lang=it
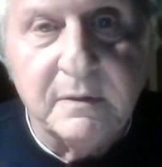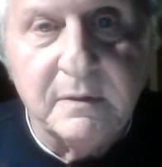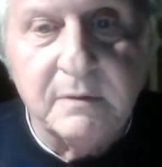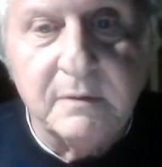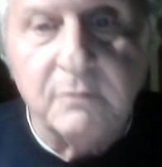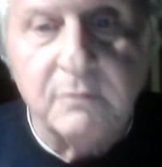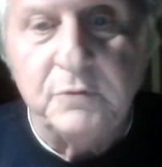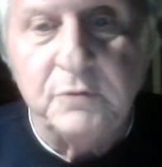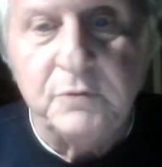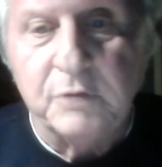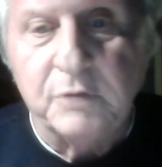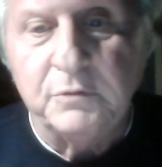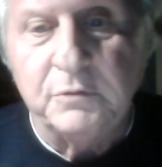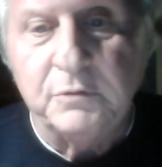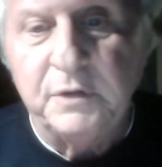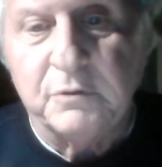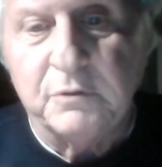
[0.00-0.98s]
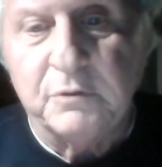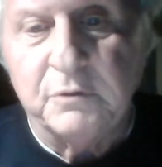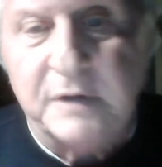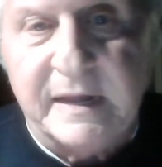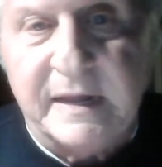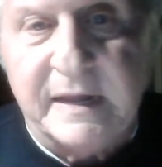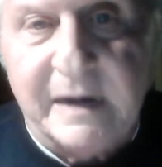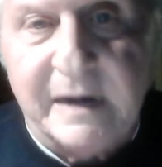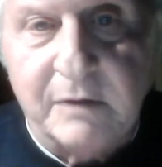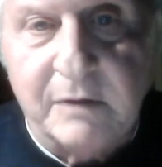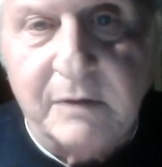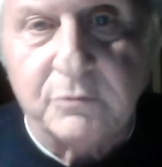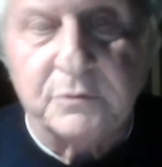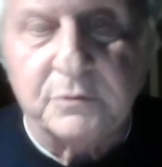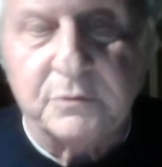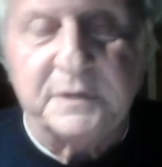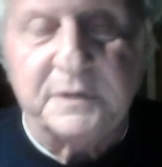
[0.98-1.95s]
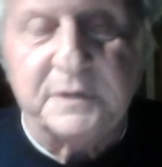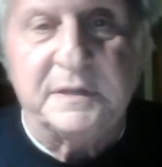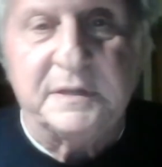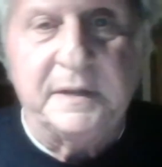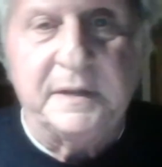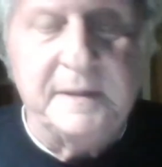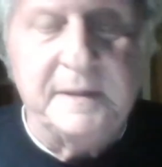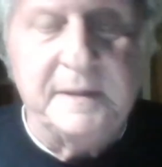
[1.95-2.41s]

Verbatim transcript: non dico di ritornare alle 833,